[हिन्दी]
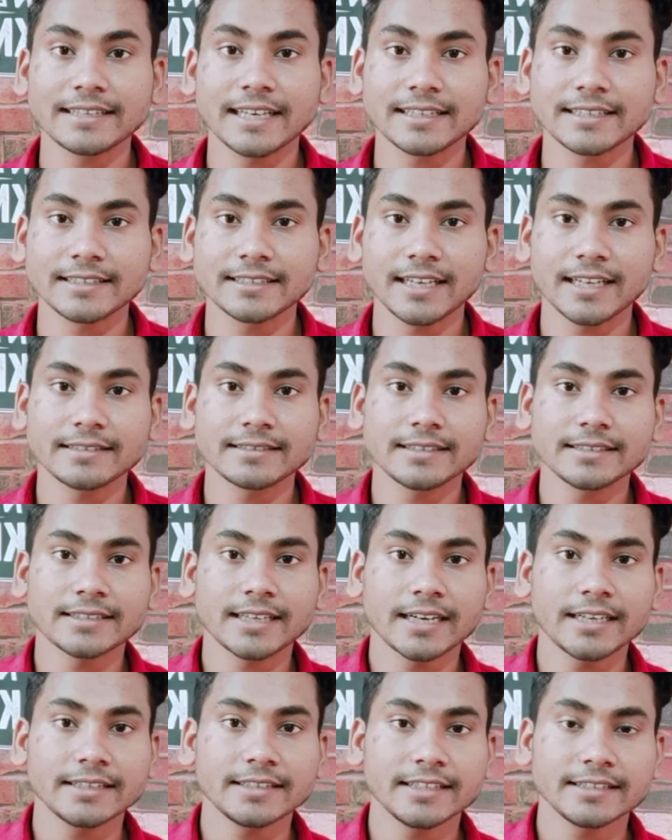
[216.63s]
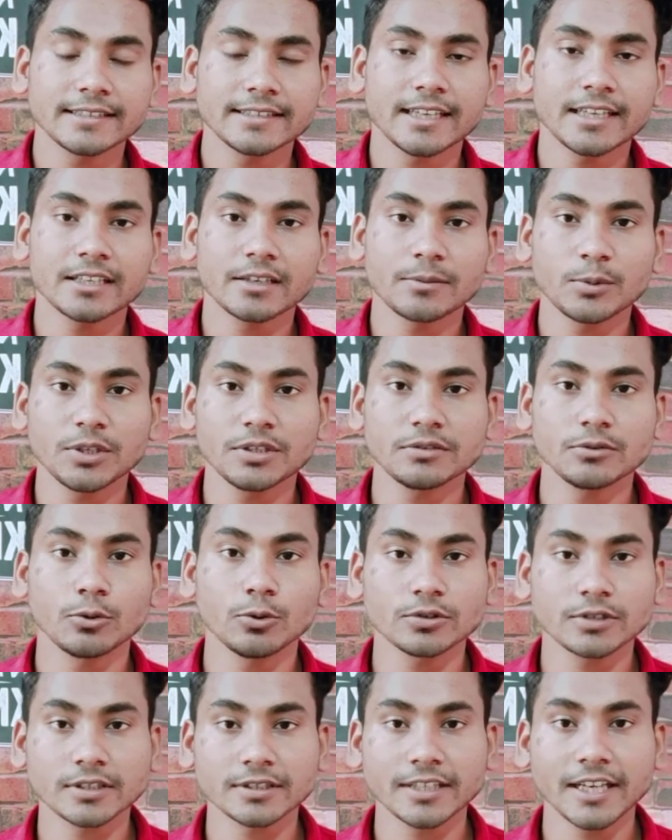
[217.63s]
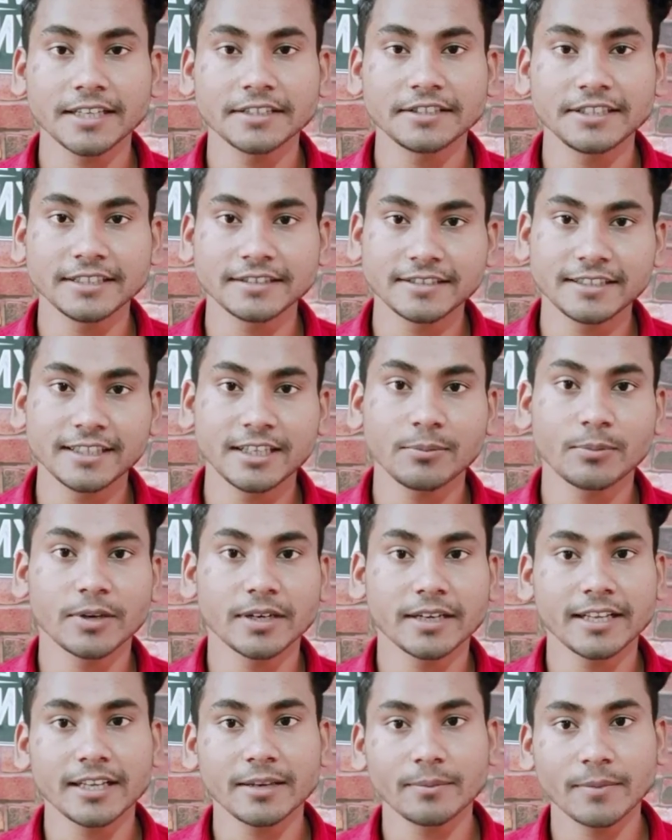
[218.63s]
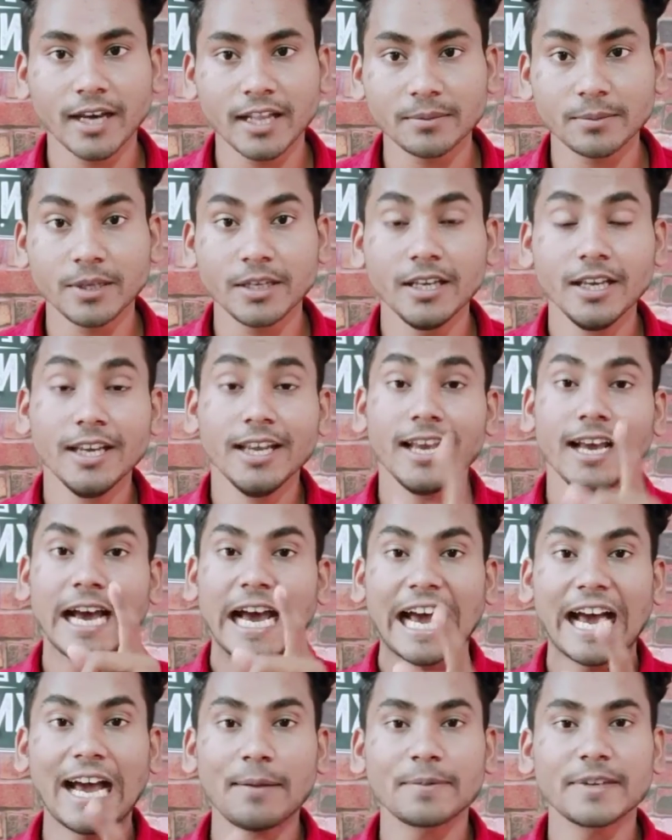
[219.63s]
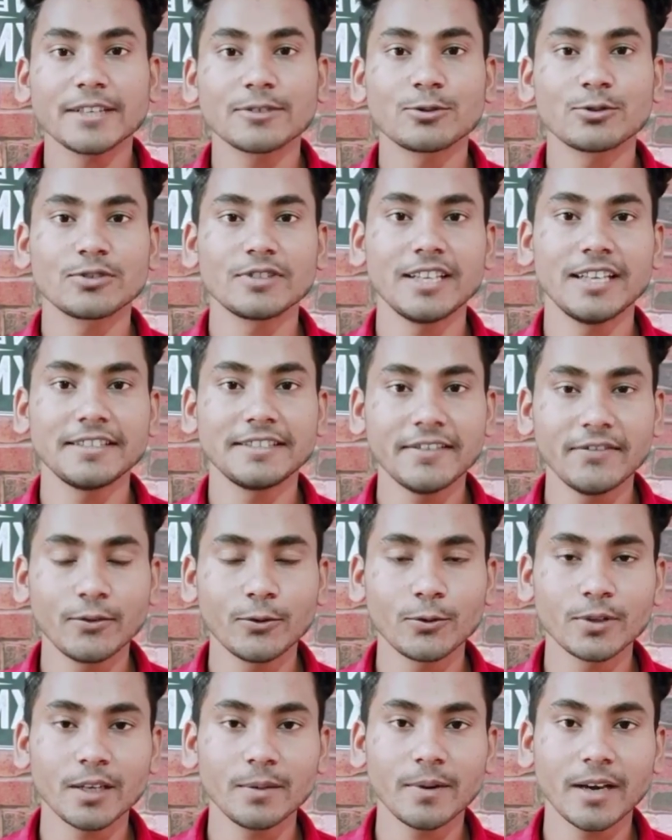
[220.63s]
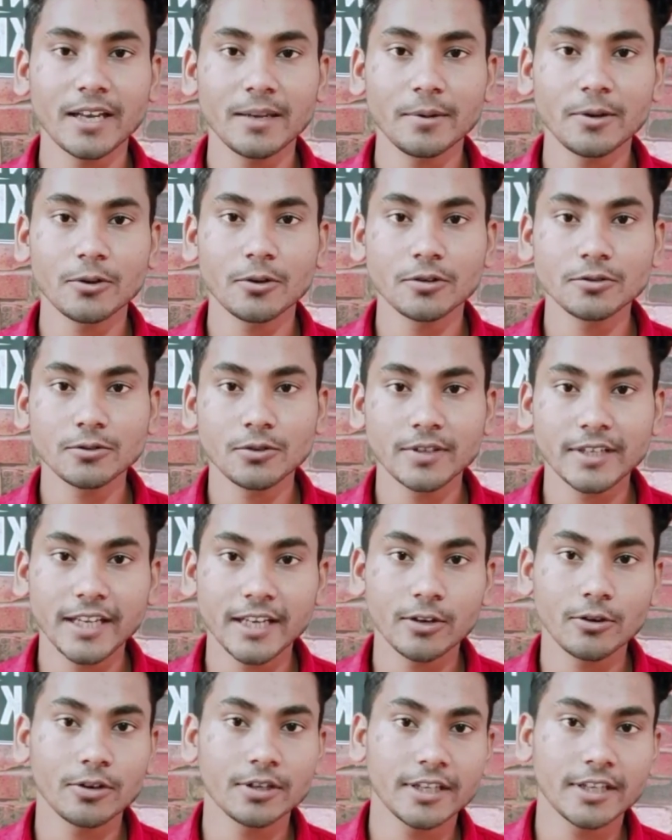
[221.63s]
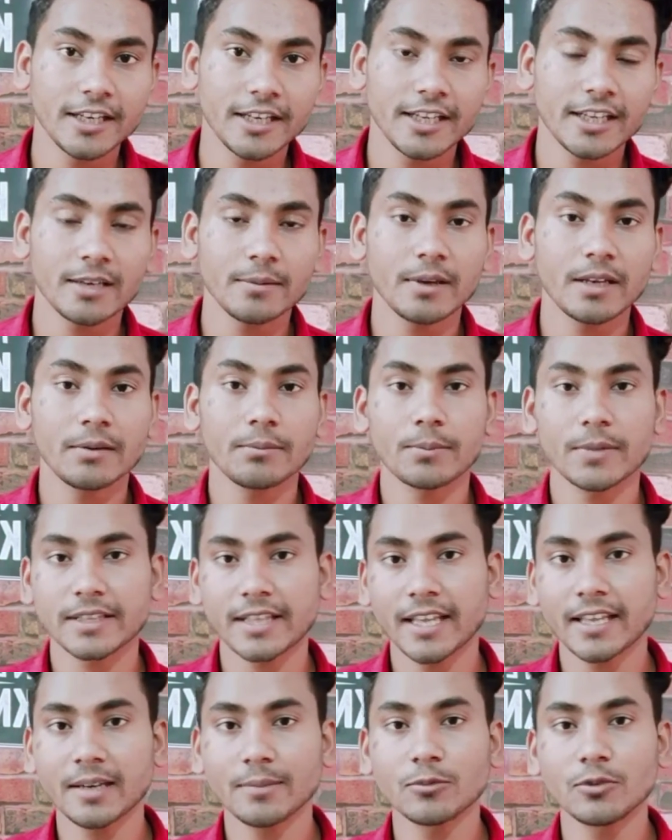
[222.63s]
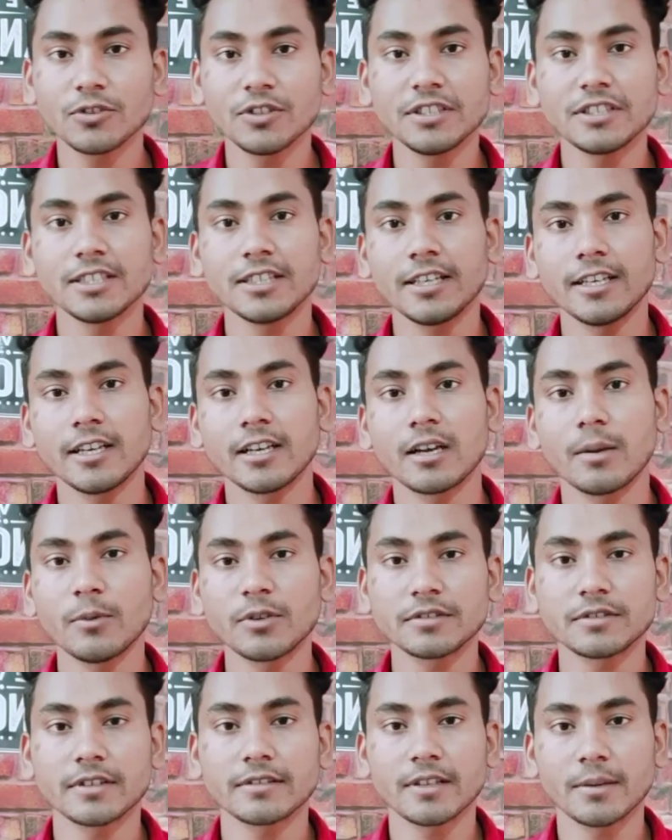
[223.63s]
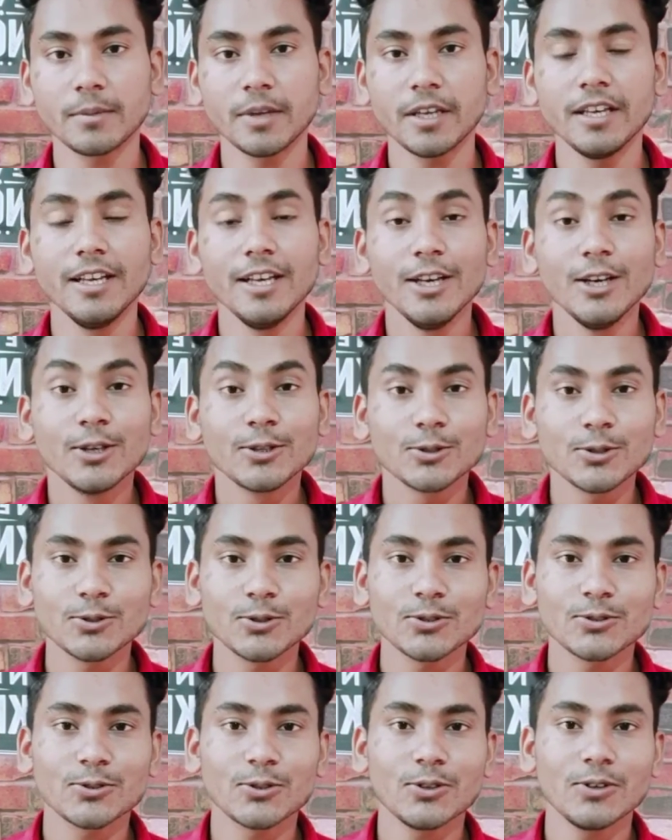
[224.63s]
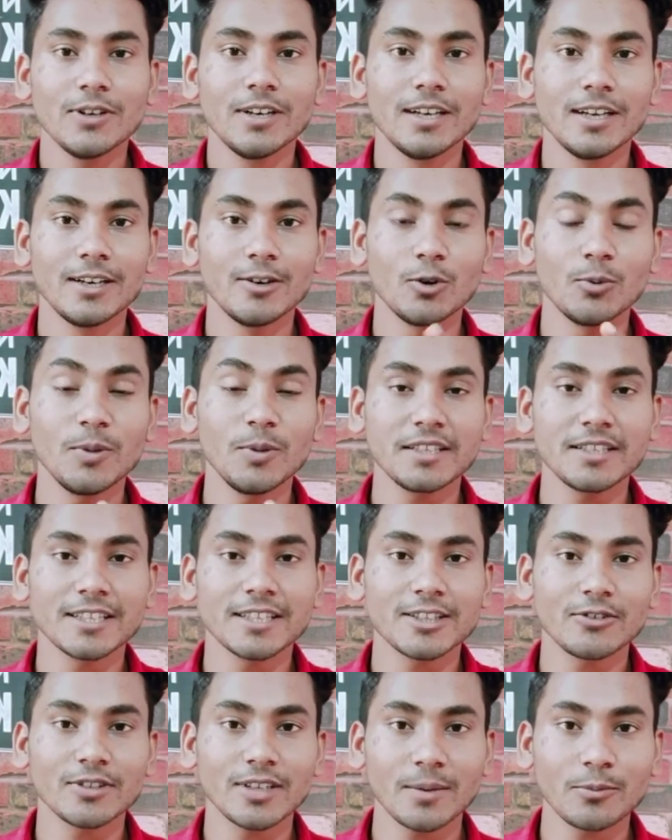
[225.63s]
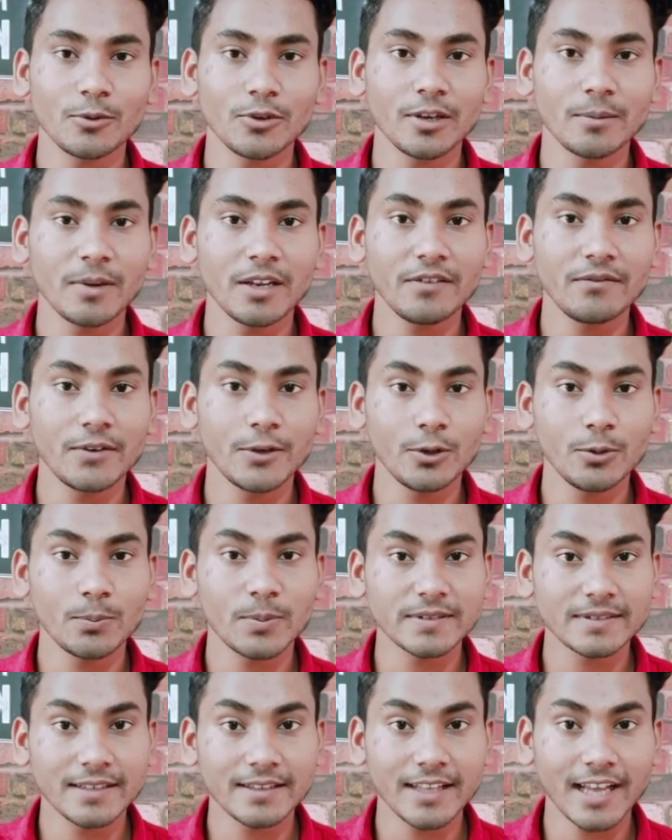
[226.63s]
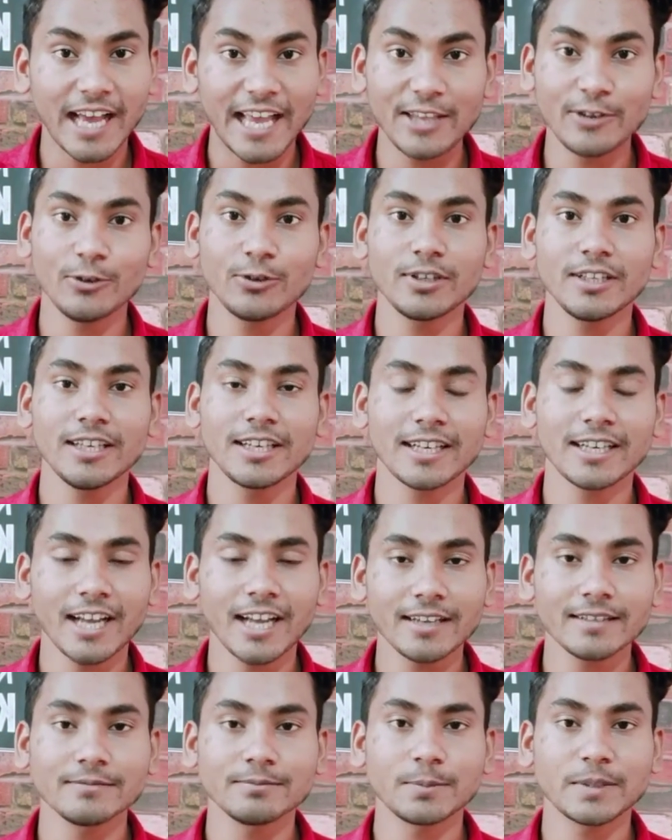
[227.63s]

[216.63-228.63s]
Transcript: सात हज़ार से साढ़े दस हज़ार के बीच हो सकता है जीएसटी के बढ़ने के बाद भी आप क्या सोचते हैं इसी फ़ोन के बारे में नॉर्जो टेन और टेन ए के बारे में बताइए हमको नीचे दिए कमेंट सेक्शन सेक्शन में तो दोस्तों उम्मीद करता हूँ कि आपको हमारी वीडियो पसंद आई होगी अगर आ,